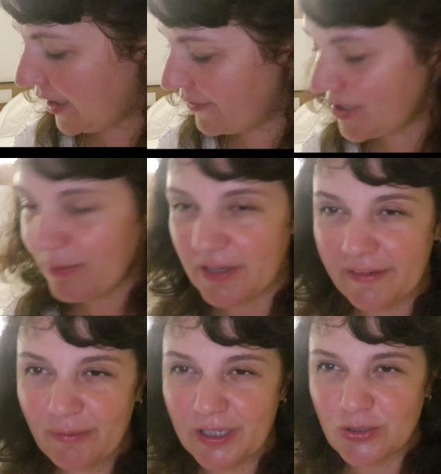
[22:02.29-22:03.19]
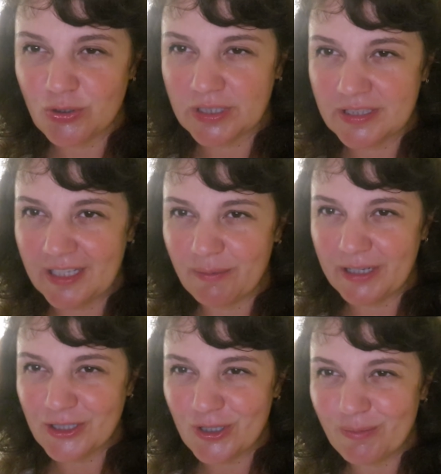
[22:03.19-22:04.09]
А всем я вам хочу сказать
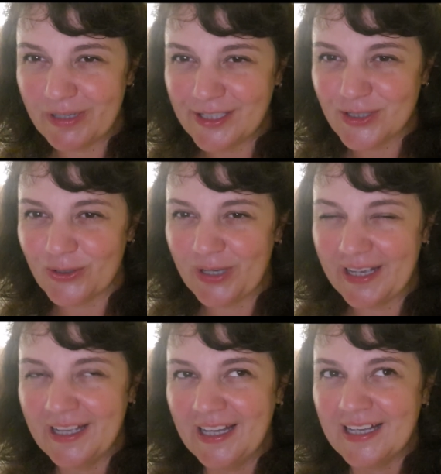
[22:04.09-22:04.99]
большое-большое